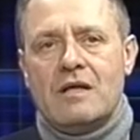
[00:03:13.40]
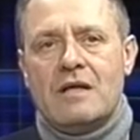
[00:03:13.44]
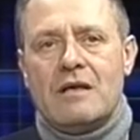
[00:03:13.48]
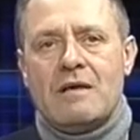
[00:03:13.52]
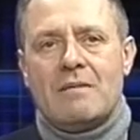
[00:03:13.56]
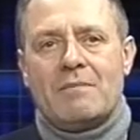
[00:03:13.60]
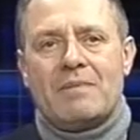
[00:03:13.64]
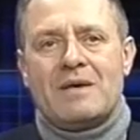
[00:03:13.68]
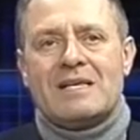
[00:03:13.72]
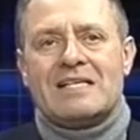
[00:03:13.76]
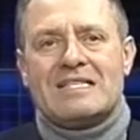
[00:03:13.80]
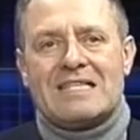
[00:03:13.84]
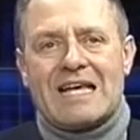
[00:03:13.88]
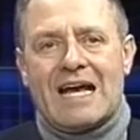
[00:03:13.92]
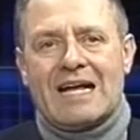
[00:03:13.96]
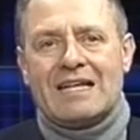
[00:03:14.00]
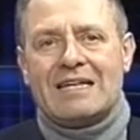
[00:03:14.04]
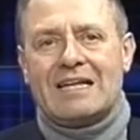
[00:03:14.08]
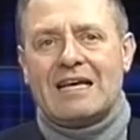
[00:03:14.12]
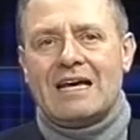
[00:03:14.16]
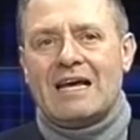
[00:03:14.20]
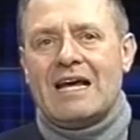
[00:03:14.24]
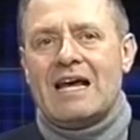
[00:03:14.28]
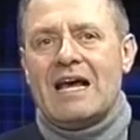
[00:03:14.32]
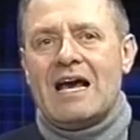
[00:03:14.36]

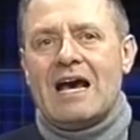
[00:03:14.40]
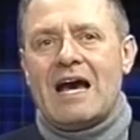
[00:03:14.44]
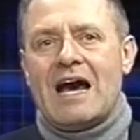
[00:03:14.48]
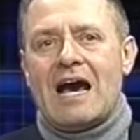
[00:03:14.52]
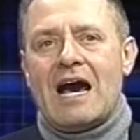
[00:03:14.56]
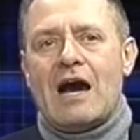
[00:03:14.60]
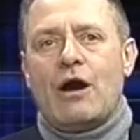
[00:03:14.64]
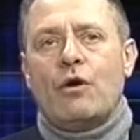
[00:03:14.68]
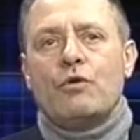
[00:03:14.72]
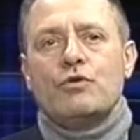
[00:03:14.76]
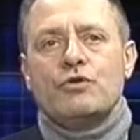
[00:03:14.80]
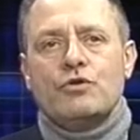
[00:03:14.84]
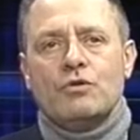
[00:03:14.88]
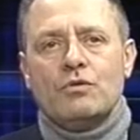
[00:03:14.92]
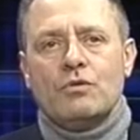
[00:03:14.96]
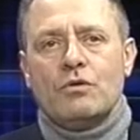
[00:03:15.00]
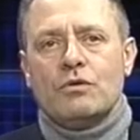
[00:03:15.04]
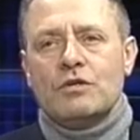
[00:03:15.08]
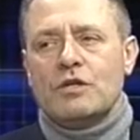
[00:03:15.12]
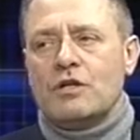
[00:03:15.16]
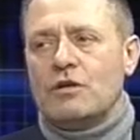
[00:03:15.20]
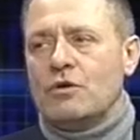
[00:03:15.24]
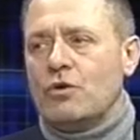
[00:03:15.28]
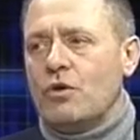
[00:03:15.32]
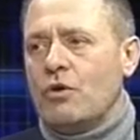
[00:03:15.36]
Pensate a ognuno
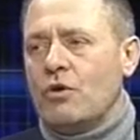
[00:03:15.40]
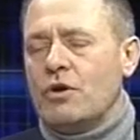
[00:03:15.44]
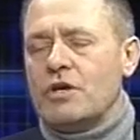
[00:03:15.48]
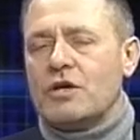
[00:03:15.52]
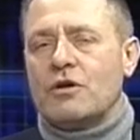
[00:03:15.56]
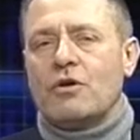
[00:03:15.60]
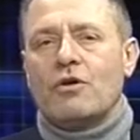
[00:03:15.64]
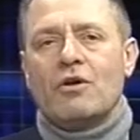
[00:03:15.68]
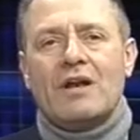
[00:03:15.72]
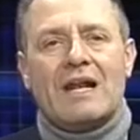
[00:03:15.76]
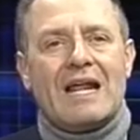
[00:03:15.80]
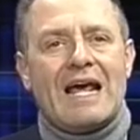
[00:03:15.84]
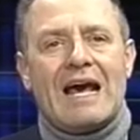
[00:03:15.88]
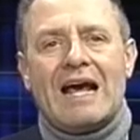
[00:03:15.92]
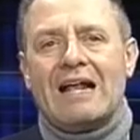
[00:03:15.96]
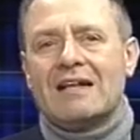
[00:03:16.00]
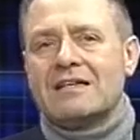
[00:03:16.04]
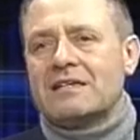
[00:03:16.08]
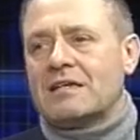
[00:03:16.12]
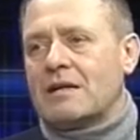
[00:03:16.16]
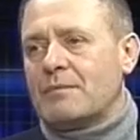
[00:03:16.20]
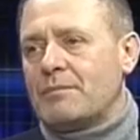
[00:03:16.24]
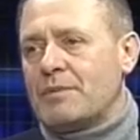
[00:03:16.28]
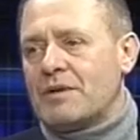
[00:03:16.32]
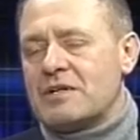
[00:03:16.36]
di noi con le
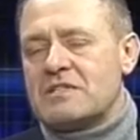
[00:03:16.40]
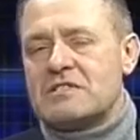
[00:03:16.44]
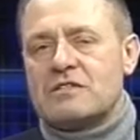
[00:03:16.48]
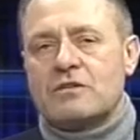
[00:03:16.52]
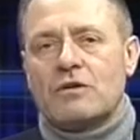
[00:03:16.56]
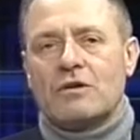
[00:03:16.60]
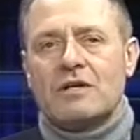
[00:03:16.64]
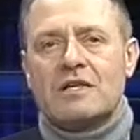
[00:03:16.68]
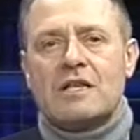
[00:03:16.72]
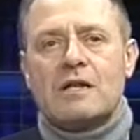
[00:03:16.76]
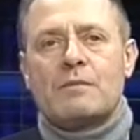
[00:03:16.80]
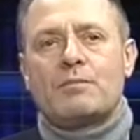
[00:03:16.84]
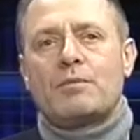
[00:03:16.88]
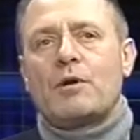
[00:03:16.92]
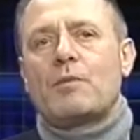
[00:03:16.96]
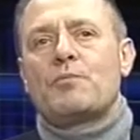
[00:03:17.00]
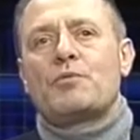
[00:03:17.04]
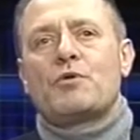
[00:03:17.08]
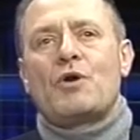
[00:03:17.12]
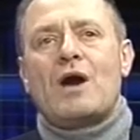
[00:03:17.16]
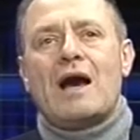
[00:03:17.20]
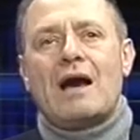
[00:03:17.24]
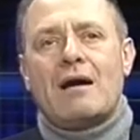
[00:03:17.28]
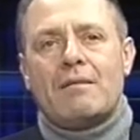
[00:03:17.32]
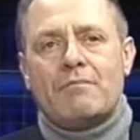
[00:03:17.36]
altre persone del
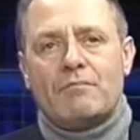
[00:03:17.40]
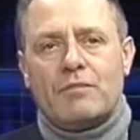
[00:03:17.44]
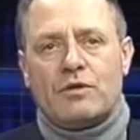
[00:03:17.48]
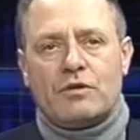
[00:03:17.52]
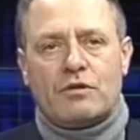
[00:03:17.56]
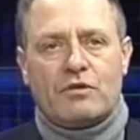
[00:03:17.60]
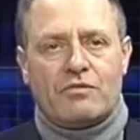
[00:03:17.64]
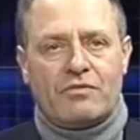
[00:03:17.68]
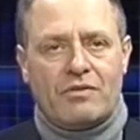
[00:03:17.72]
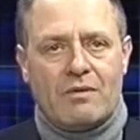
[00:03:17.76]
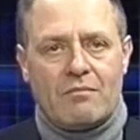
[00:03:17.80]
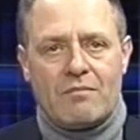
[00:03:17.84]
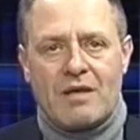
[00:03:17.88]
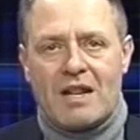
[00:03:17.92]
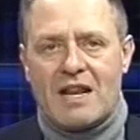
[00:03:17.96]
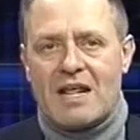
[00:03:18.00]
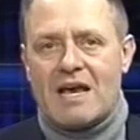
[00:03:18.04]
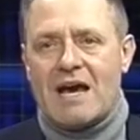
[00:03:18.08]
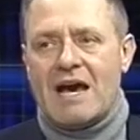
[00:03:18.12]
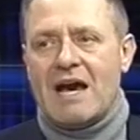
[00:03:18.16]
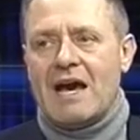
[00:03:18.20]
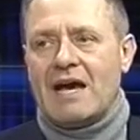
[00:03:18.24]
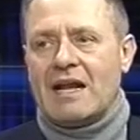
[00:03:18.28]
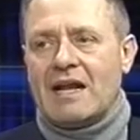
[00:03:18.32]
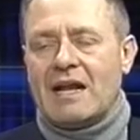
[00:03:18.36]
proprio ambito,
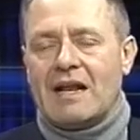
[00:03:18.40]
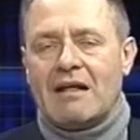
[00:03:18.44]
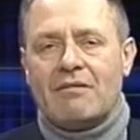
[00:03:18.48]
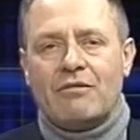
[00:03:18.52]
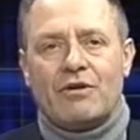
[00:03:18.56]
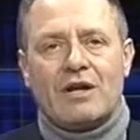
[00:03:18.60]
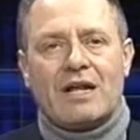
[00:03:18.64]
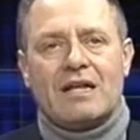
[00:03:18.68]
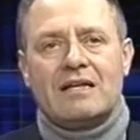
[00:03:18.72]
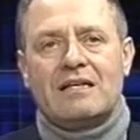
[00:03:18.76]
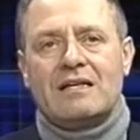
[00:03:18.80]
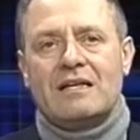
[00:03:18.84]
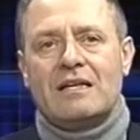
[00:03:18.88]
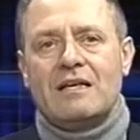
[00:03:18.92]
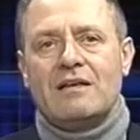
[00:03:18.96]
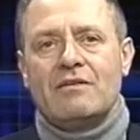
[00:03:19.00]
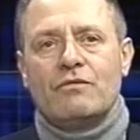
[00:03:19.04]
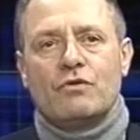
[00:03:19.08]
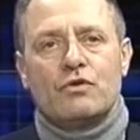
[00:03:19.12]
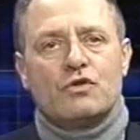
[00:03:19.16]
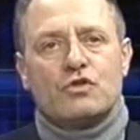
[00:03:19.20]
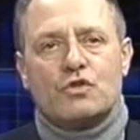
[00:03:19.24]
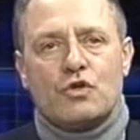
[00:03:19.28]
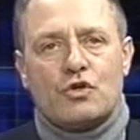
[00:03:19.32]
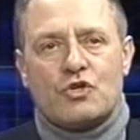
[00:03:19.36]
familiare,
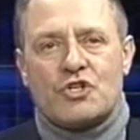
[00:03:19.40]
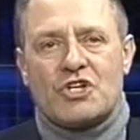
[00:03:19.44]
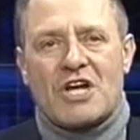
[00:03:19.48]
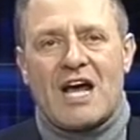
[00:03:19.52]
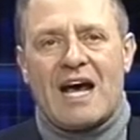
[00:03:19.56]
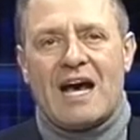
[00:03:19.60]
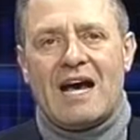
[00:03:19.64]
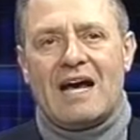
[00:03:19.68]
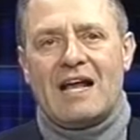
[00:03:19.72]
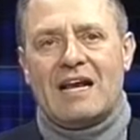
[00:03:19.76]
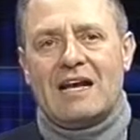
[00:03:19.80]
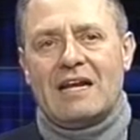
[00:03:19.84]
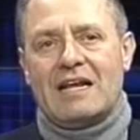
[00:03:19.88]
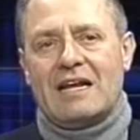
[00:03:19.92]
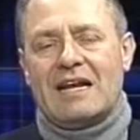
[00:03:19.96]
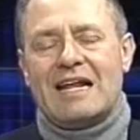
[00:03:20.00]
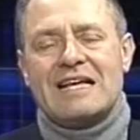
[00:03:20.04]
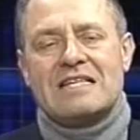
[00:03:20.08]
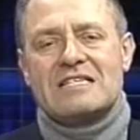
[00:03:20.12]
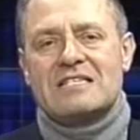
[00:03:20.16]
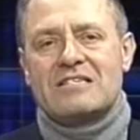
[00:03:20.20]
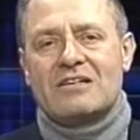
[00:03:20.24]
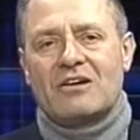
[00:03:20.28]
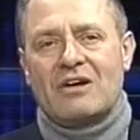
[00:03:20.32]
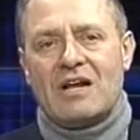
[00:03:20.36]
lavorativo, sociale,
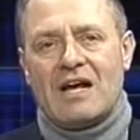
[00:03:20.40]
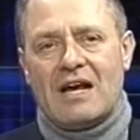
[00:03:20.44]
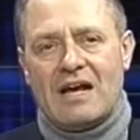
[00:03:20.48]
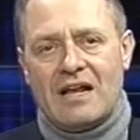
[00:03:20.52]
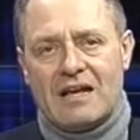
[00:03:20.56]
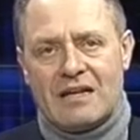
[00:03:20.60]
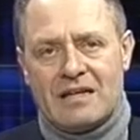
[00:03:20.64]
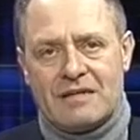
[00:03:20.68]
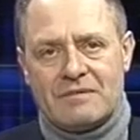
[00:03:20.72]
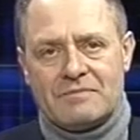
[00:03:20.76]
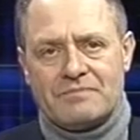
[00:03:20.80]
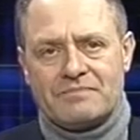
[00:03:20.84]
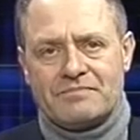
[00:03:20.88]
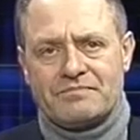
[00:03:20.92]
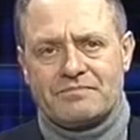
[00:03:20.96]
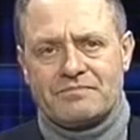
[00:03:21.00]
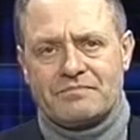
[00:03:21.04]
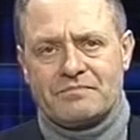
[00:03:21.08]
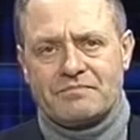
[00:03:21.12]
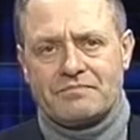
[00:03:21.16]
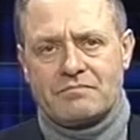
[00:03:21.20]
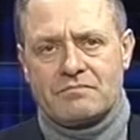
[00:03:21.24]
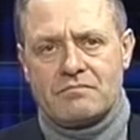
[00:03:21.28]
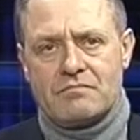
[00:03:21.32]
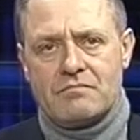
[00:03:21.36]
nazionale.
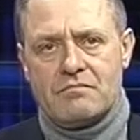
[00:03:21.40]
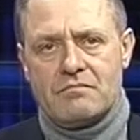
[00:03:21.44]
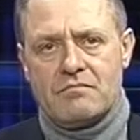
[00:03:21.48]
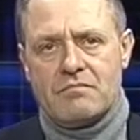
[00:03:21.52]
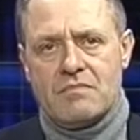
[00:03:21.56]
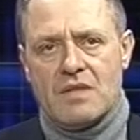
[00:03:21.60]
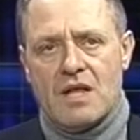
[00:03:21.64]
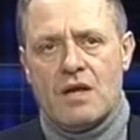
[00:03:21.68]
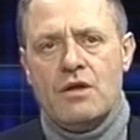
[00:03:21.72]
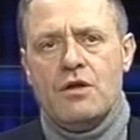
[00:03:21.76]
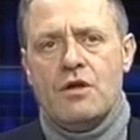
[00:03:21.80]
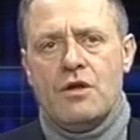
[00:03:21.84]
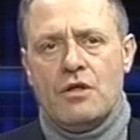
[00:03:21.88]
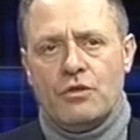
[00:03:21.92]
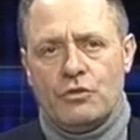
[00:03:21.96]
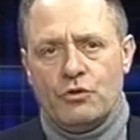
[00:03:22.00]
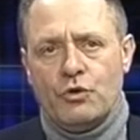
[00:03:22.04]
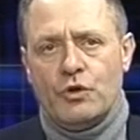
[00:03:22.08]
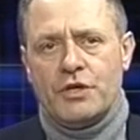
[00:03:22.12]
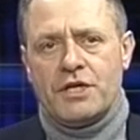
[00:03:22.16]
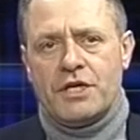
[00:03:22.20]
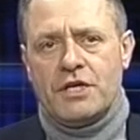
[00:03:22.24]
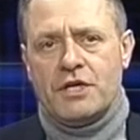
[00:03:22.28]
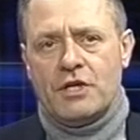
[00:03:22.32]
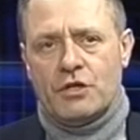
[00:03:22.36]

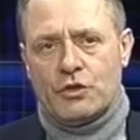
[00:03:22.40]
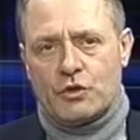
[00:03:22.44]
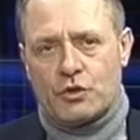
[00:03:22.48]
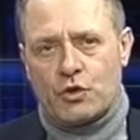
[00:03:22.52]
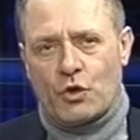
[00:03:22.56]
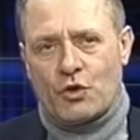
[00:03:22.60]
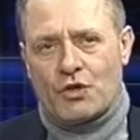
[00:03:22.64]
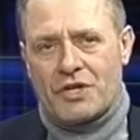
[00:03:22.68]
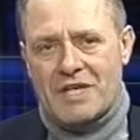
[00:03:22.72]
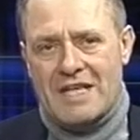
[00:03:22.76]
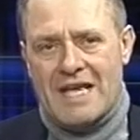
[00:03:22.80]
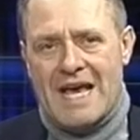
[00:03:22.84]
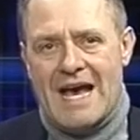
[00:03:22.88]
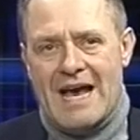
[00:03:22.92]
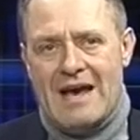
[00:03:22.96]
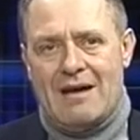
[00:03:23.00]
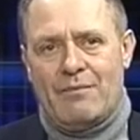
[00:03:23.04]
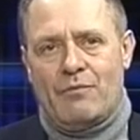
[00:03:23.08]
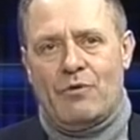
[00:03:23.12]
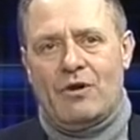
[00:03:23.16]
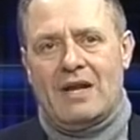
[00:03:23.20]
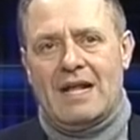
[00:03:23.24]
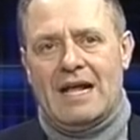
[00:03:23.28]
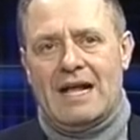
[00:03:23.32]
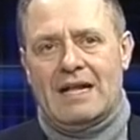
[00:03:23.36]
Noi
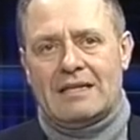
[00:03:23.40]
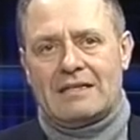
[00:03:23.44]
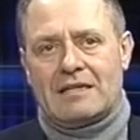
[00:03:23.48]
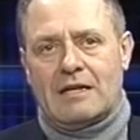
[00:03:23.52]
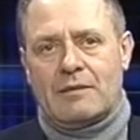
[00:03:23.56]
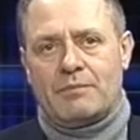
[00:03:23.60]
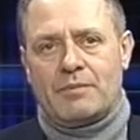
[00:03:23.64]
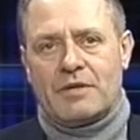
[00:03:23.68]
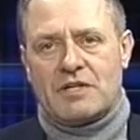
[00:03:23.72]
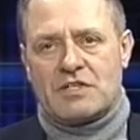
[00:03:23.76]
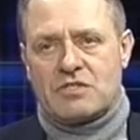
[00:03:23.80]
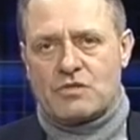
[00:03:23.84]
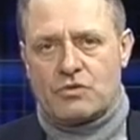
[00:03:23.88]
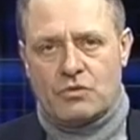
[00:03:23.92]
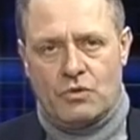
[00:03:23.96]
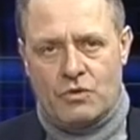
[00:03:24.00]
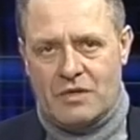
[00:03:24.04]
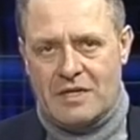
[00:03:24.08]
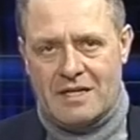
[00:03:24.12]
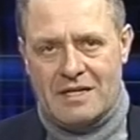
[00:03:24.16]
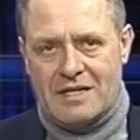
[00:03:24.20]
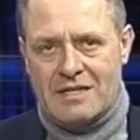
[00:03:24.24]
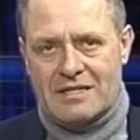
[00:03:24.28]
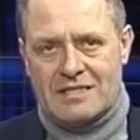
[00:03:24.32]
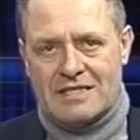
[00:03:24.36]
tocchiamo le altre
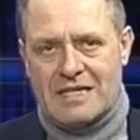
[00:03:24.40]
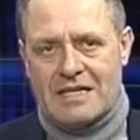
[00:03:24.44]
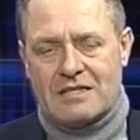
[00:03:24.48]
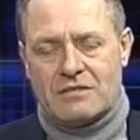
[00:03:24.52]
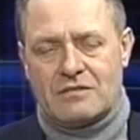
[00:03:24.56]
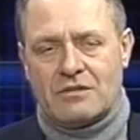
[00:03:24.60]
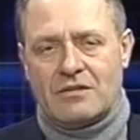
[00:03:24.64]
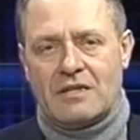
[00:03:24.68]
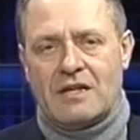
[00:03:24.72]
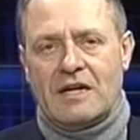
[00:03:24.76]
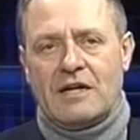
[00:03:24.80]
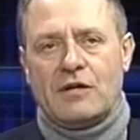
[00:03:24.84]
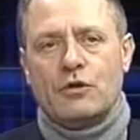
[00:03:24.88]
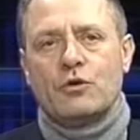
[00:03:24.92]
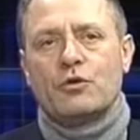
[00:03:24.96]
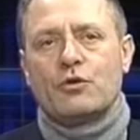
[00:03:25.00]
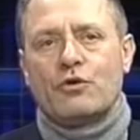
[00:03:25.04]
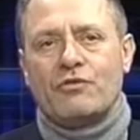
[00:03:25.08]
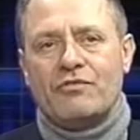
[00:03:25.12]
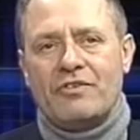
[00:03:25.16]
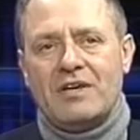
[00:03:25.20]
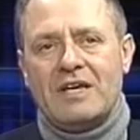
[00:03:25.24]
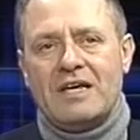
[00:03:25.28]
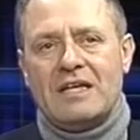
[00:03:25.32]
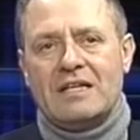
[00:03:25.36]
persone nel senso delle
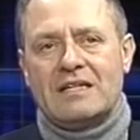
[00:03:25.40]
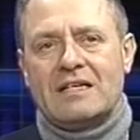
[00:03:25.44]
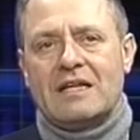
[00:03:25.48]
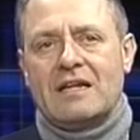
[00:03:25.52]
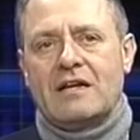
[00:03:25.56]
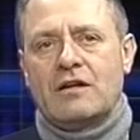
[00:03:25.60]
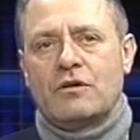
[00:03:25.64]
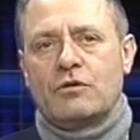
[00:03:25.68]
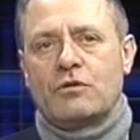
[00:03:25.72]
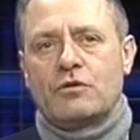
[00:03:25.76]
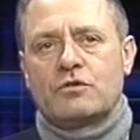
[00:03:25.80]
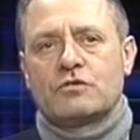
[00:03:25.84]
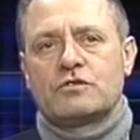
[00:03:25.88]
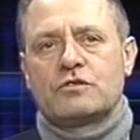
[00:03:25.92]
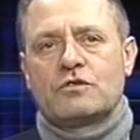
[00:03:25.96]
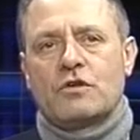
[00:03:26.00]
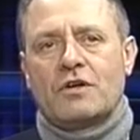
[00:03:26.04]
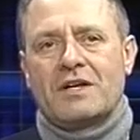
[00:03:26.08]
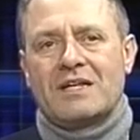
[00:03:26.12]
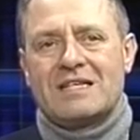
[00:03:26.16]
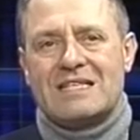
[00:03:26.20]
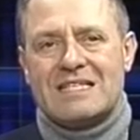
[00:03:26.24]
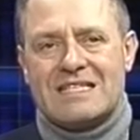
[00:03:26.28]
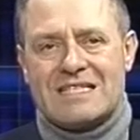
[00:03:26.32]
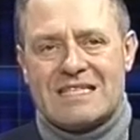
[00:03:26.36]
loro vite, delle loro
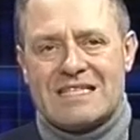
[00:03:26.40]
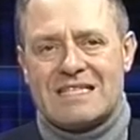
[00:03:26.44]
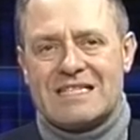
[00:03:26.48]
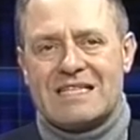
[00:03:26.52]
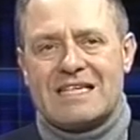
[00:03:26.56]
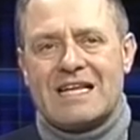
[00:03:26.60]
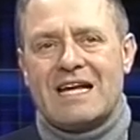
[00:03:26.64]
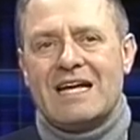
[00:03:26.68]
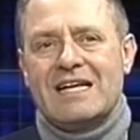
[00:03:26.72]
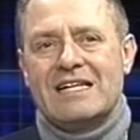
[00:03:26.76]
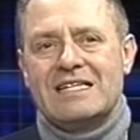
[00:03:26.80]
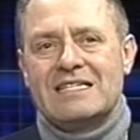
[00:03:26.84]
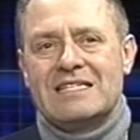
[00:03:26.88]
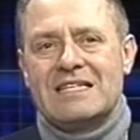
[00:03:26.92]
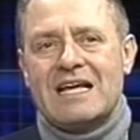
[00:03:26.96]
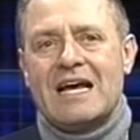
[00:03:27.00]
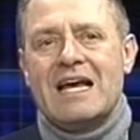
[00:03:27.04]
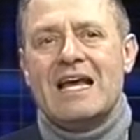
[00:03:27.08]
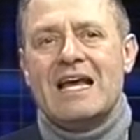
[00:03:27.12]
storie di esistenza,